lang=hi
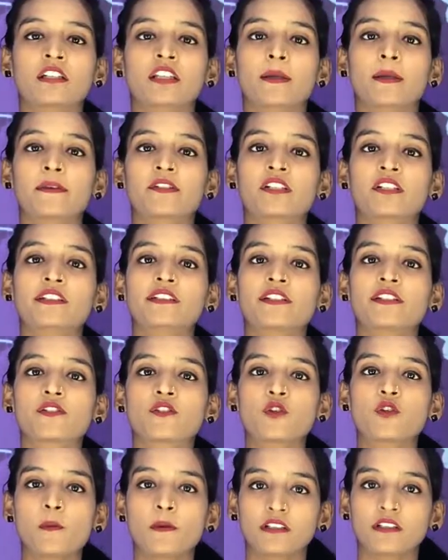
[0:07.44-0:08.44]
नमस्कार
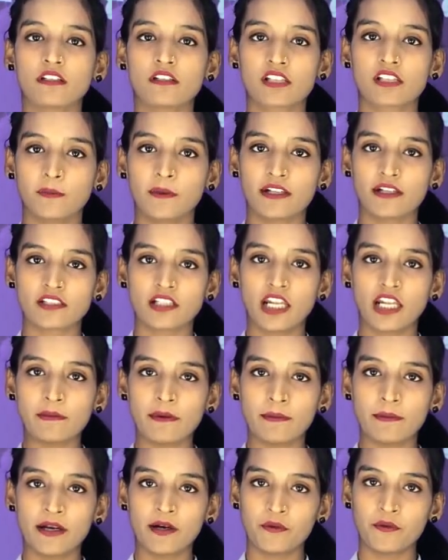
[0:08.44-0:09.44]
दर्शकों बंधन समाचार में
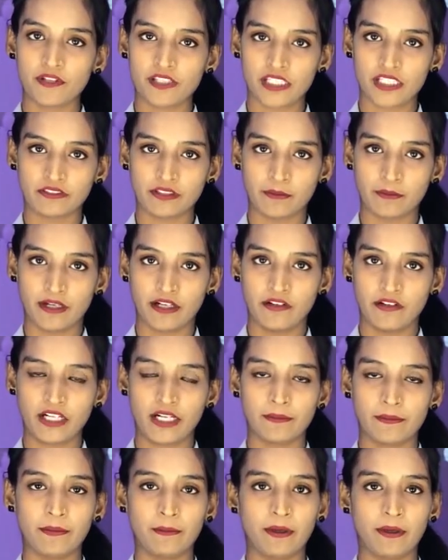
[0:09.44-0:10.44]
मैं हूं ऋचा वर्मा और
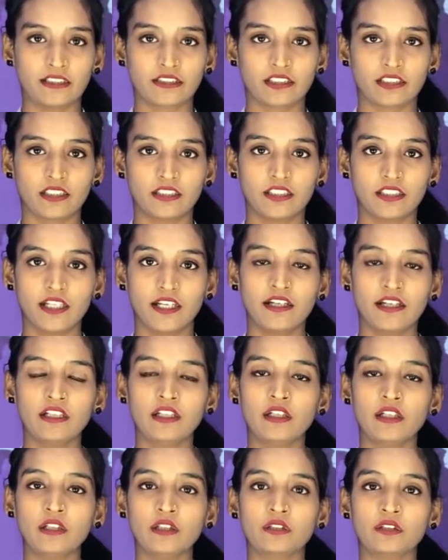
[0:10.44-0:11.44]
अब हम बात करते हैं
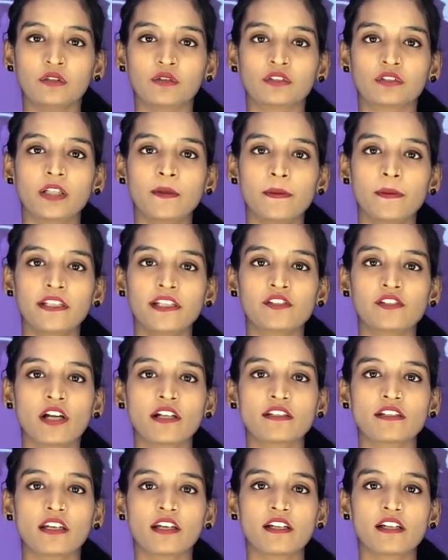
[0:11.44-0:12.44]
उत्तर प्रदेश
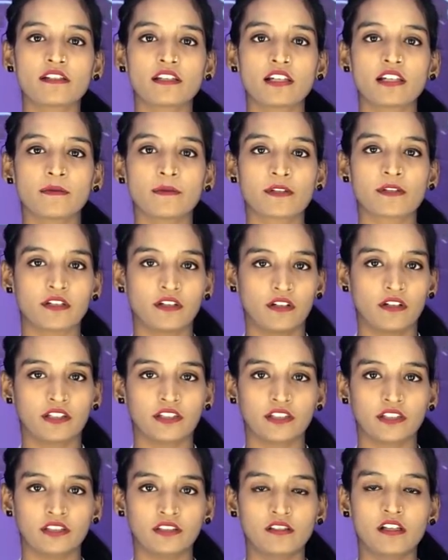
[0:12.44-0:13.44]
राज्य के जिला बिजनौर
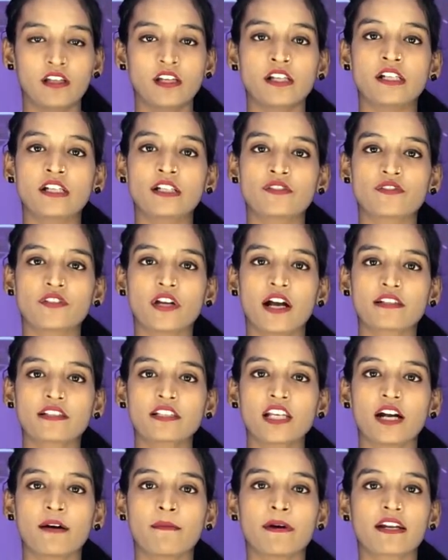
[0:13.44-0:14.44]
की जहां से
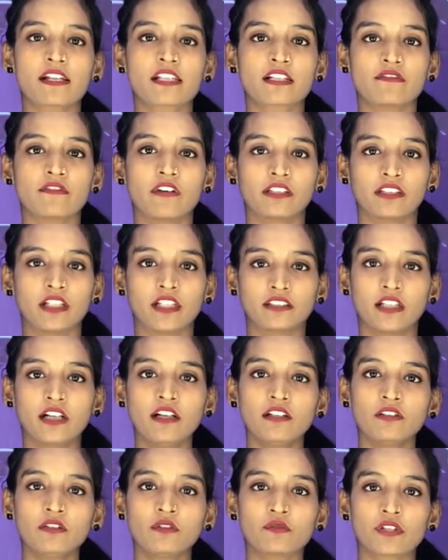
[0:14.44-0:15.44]
हमारे संवाददाता
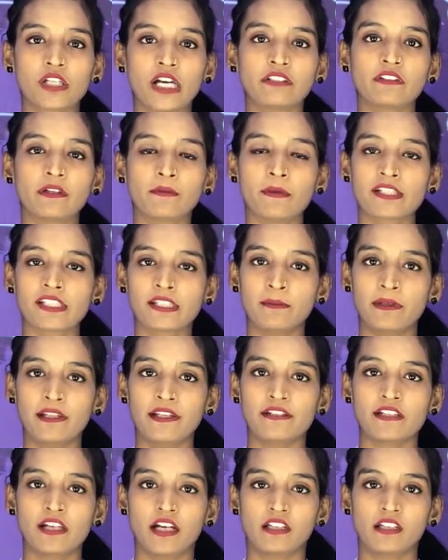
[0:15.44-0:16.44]
तुषार वर्मा से मिली
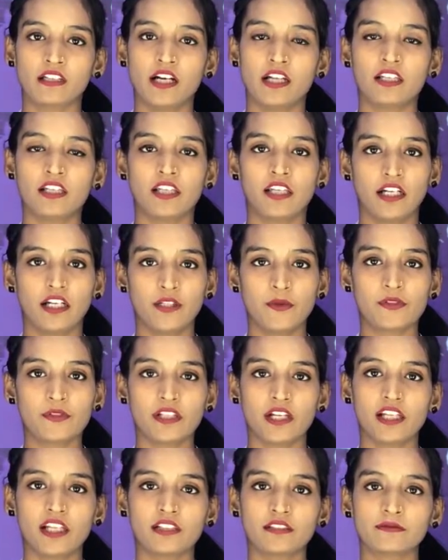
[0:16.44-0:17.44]
जानकारी के अनुसार